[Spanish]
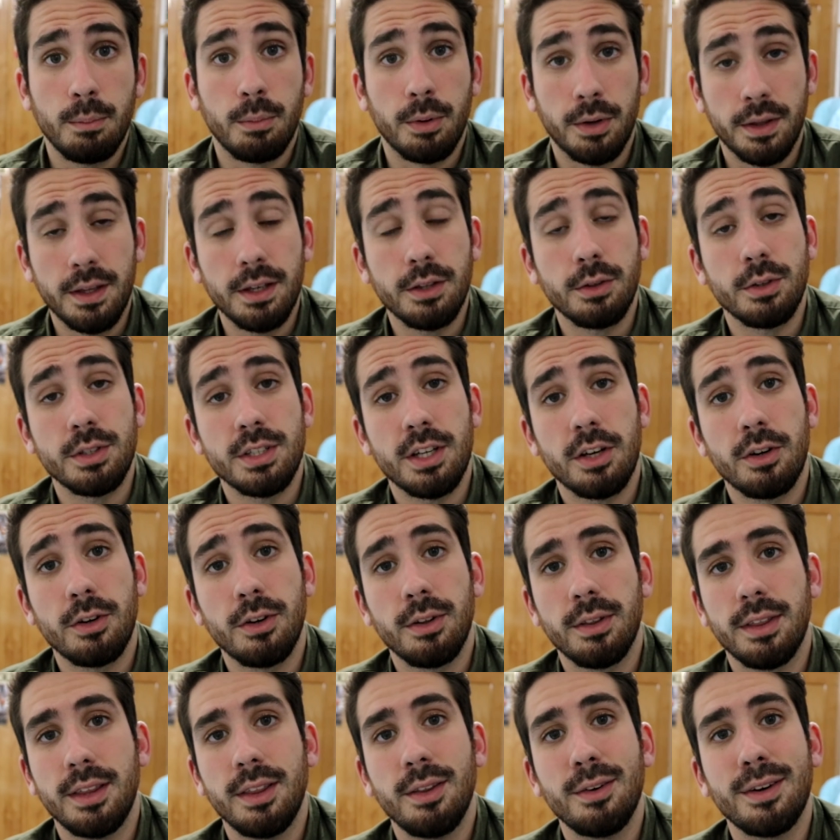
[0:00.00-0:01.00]
Por cierto, ya se ha
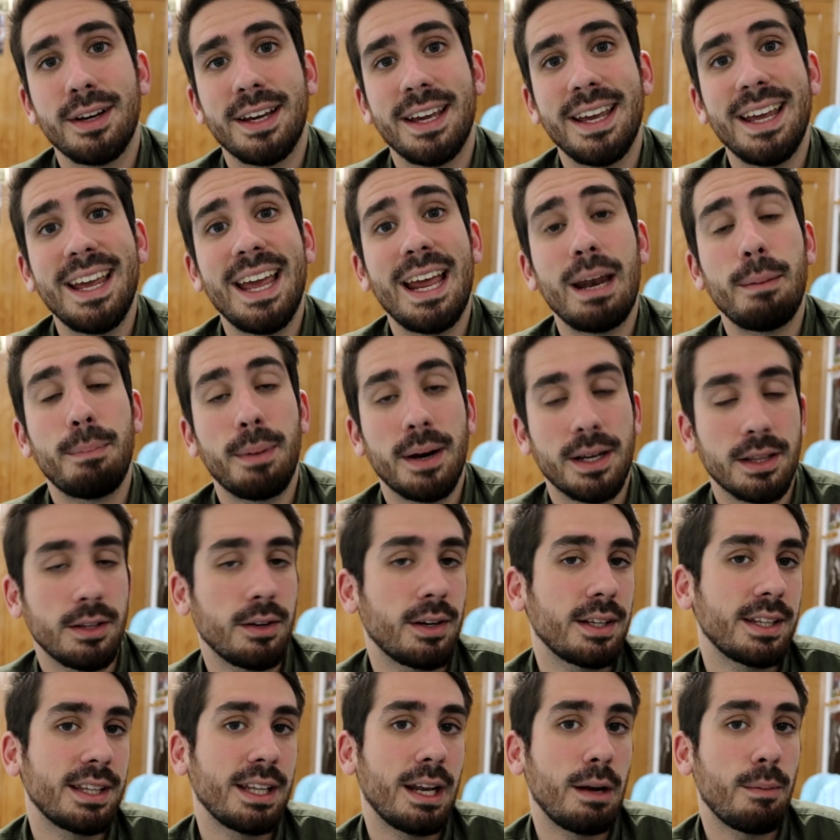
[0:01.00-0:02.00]
conocido que el partido
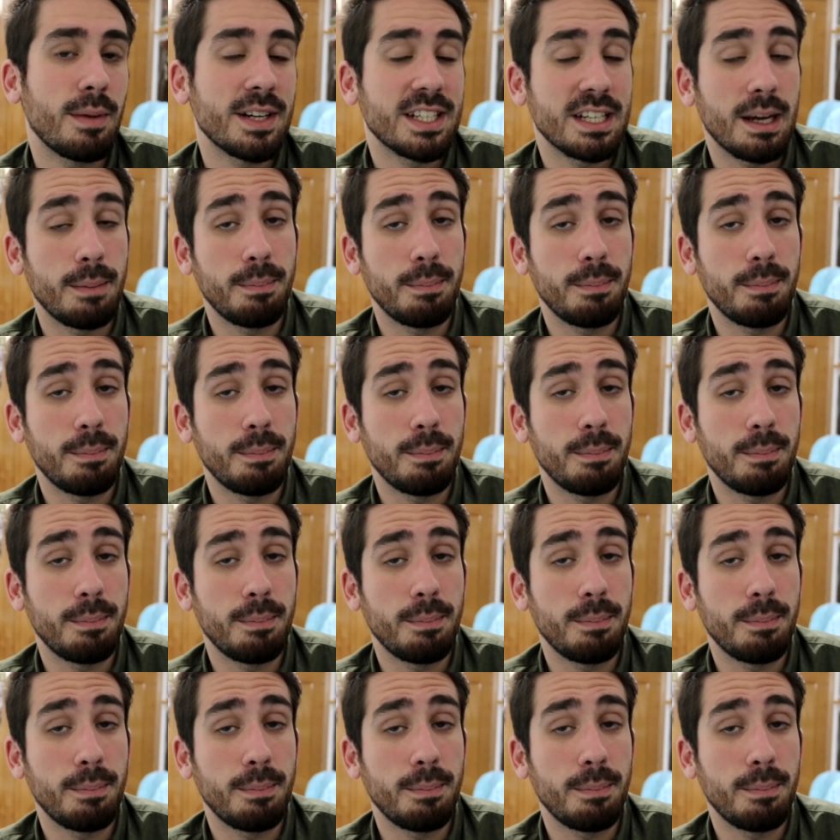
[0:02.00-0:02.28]
que tiene el Barça